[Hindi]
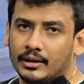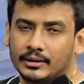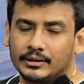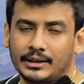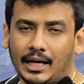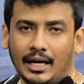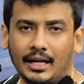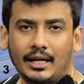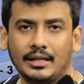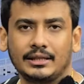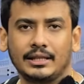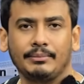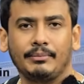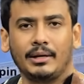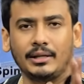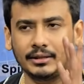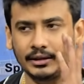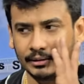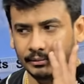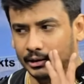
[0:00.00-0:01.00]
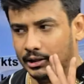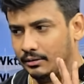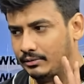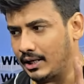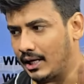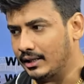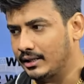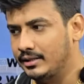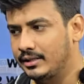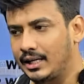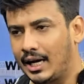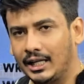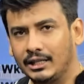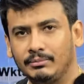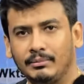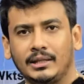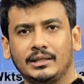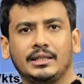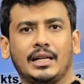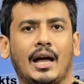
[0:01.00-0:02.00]
ज़्यादा से मतलब चार तीन सात
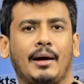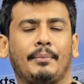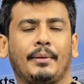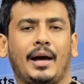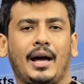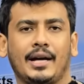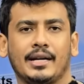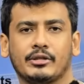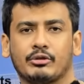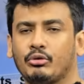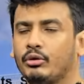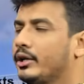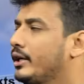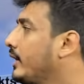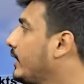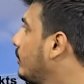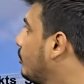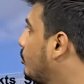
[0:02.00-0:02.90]
मैच यहाँ पे हाई स्कोरिंग ही